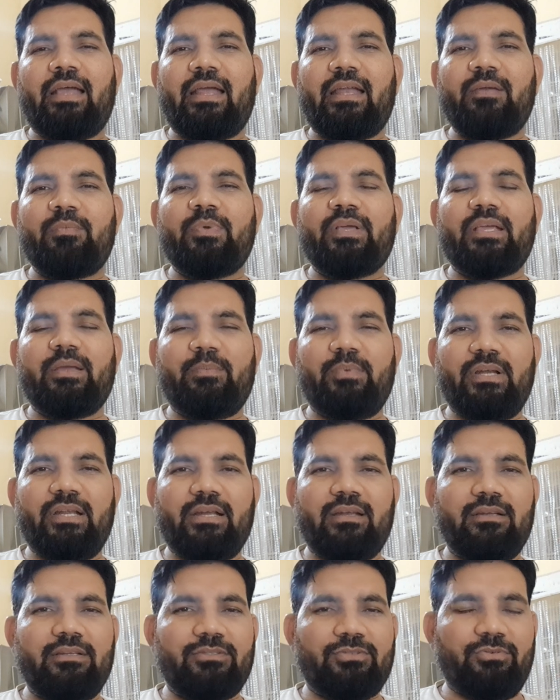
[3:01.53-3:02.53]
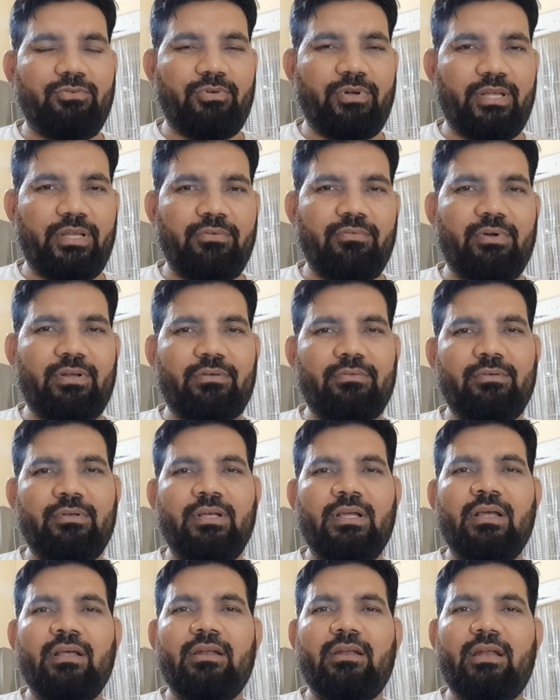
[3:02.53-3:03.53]
అండ్ మీకు ఇమీడియట్లీ స్కూటీ ఇవ్వరు
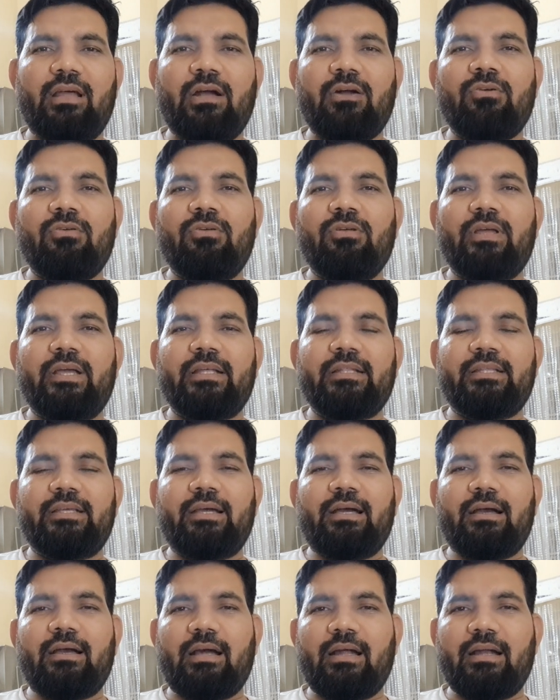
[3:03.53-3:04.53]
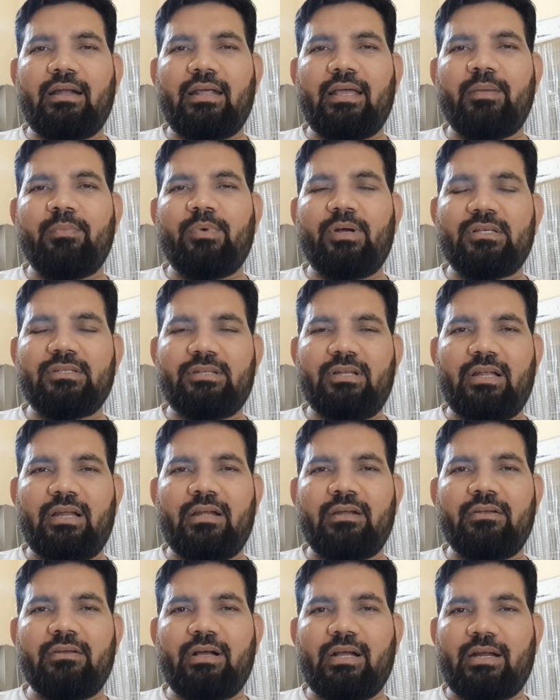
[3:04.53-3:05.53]
నాగోల్లో అయితే ఆ టైం ఆ
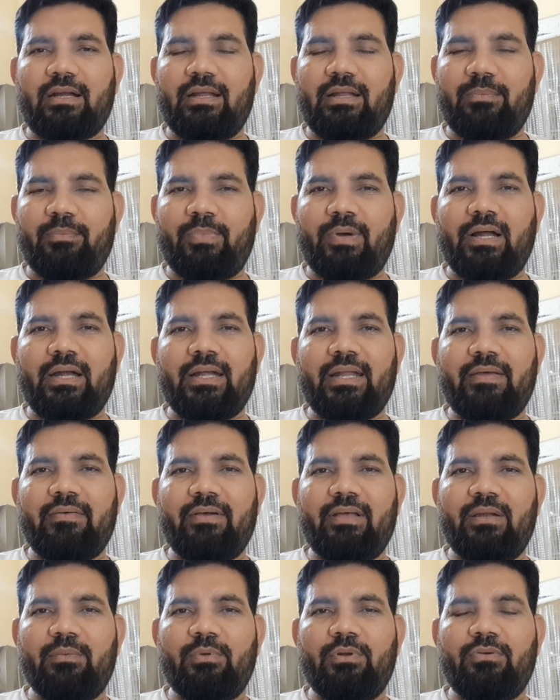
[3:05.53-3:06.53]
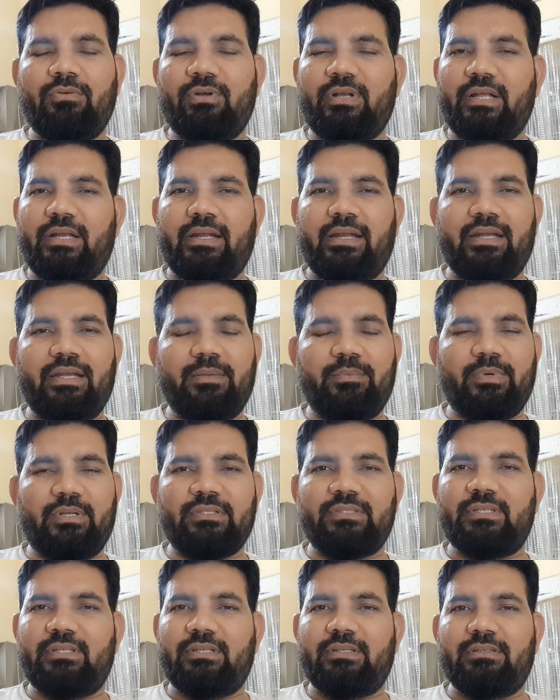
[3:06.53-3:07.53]
స్లాట్ అక్కడ పార్ట్ అవైలబుల్ ఉంటాయి నైంటీ
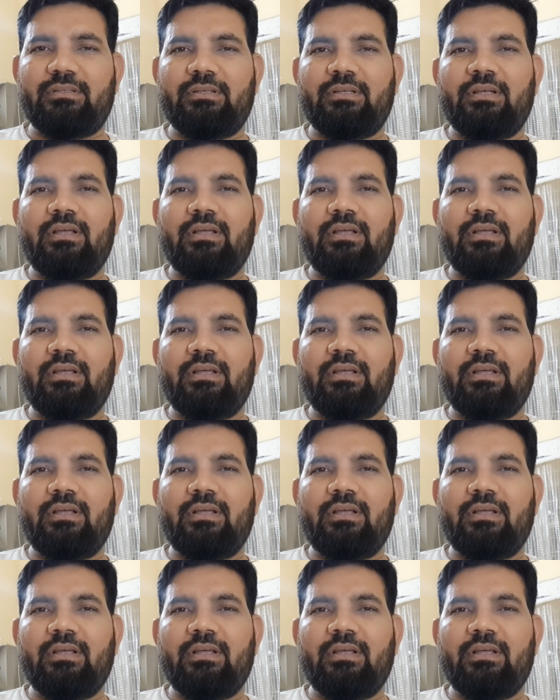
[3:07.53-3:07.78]
పర్సెంట్